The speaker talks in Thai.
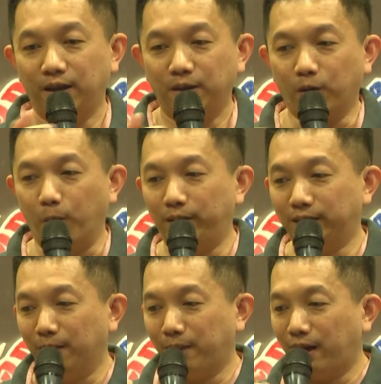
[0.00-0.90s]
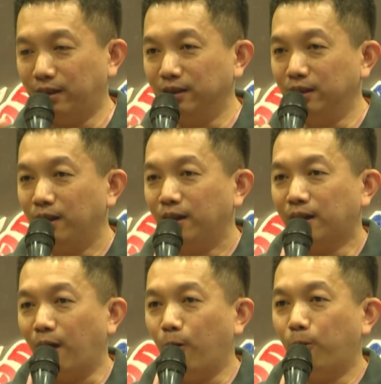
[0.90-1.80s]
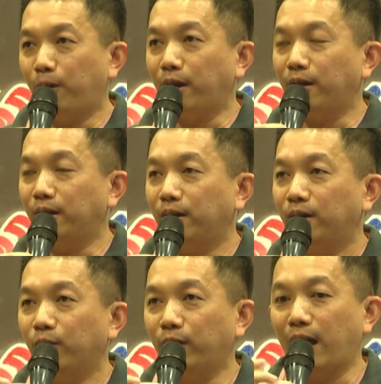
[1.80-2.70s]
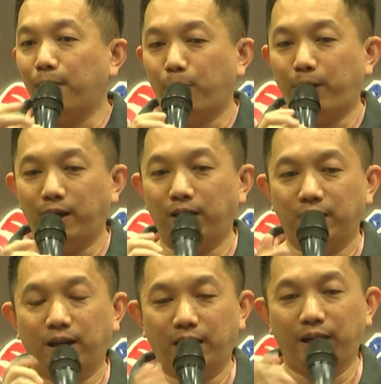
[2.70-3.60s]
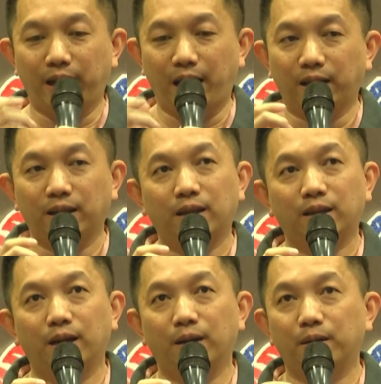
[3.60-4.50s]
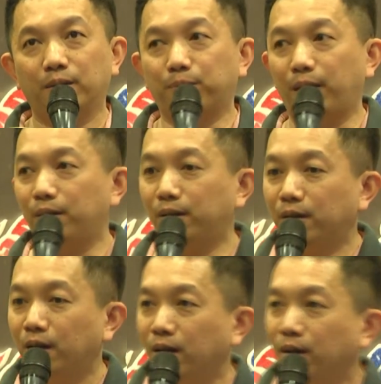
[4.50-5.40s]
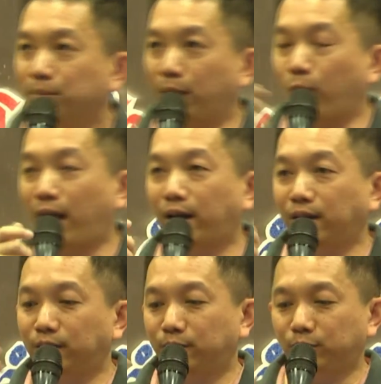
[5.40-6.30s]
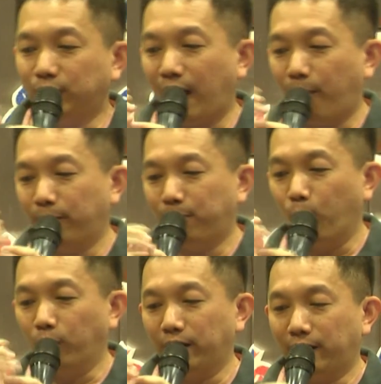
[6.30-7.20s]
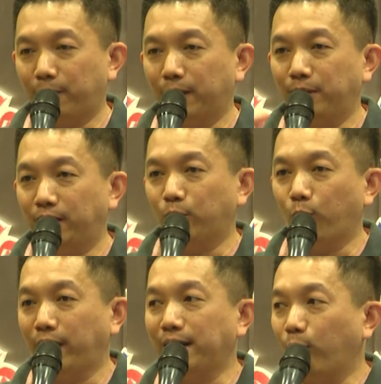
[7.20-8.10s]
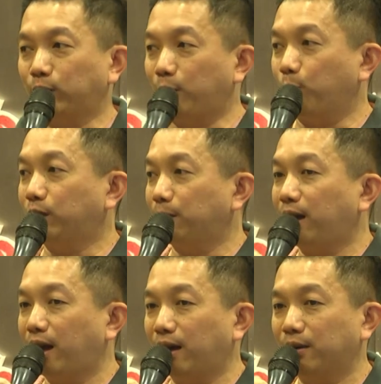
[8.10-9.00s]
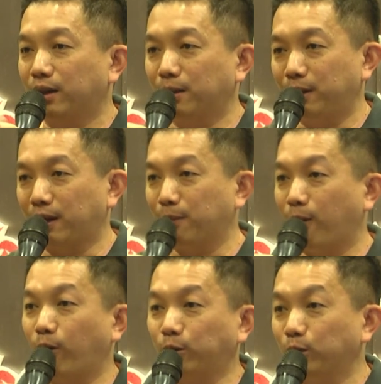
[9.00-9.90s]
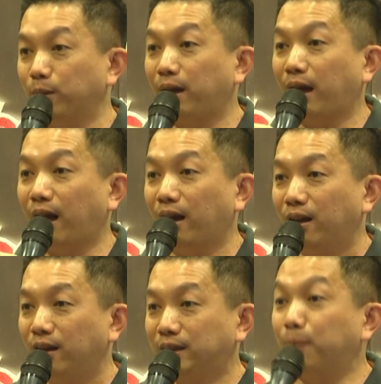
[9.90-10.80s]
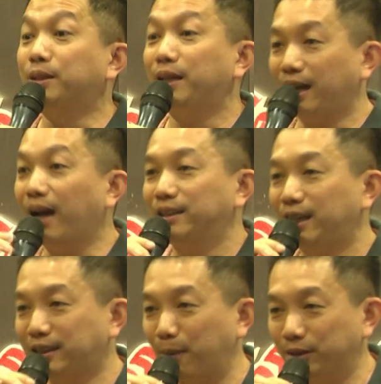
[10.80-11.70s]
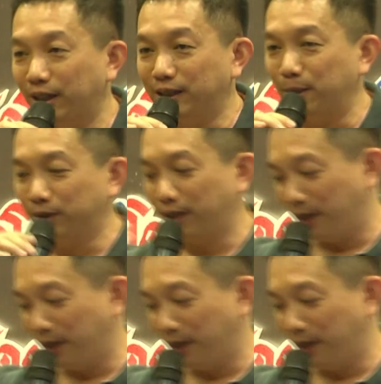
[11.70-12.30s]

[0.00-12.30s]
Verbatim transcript: ผมไปเจอมาคือเขาไปเวลาเราไปอะไรฮะไปไปไหว้เจ้าไปบนอะไรเงี้ยมันจะมีตัวเขย่าติ้วใช่ไหมฮะก็จะมีกระบอกอยู่ใช่ไหมฮะเซมซีอ่ะเรียกเซมซีเซมซี